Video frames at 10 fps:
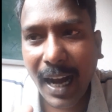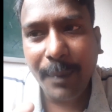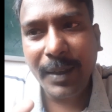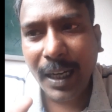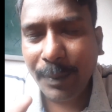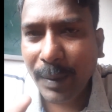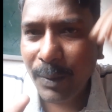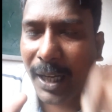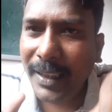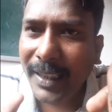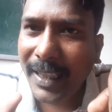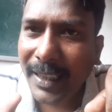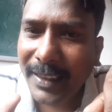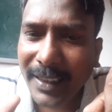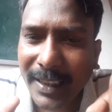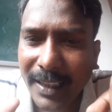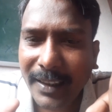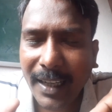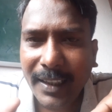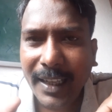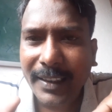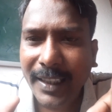आप घर पे बुलाइएगा तीन हज़ार चार हज़ार